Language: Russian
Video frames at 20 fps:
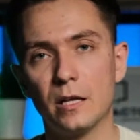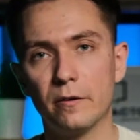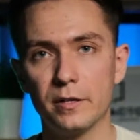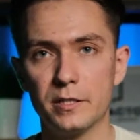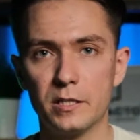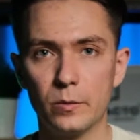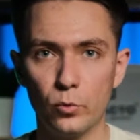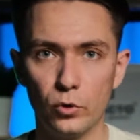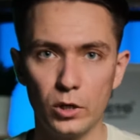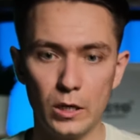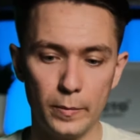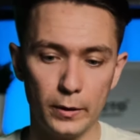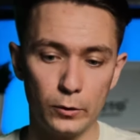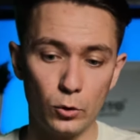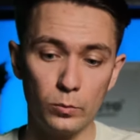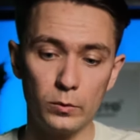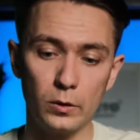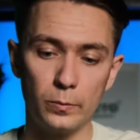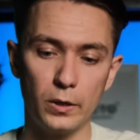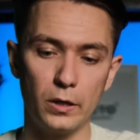Давайте более
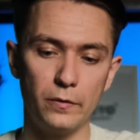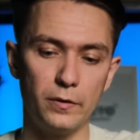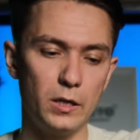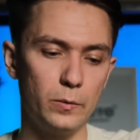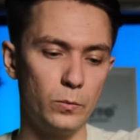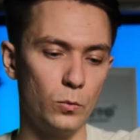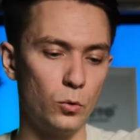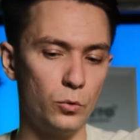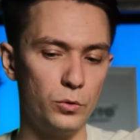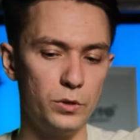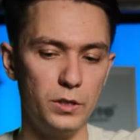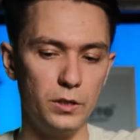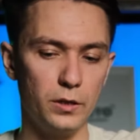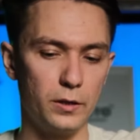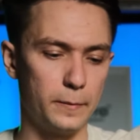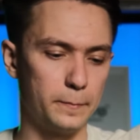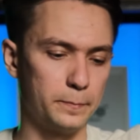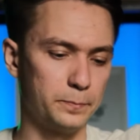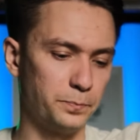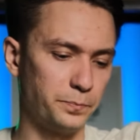подробно поговорим о
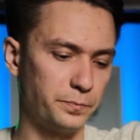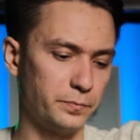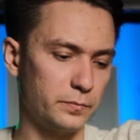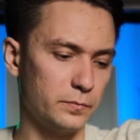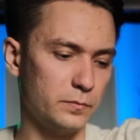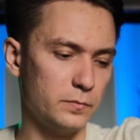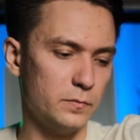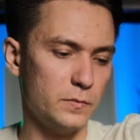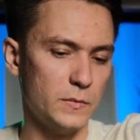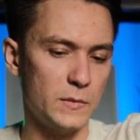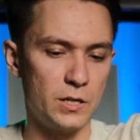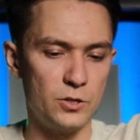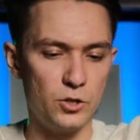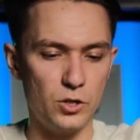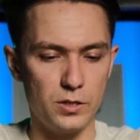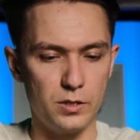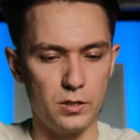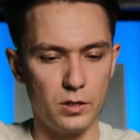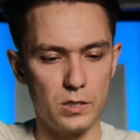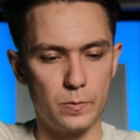них.
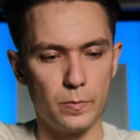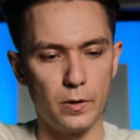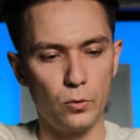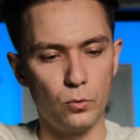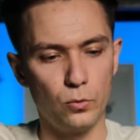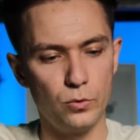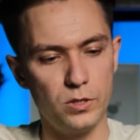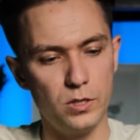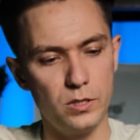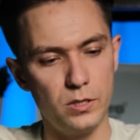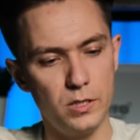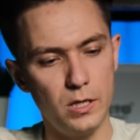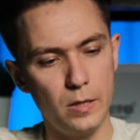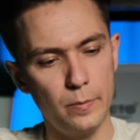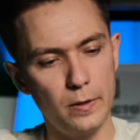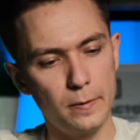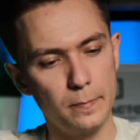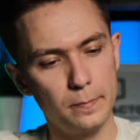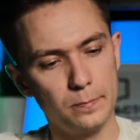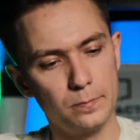Сейчас я распакую
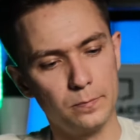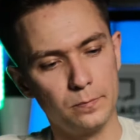системы.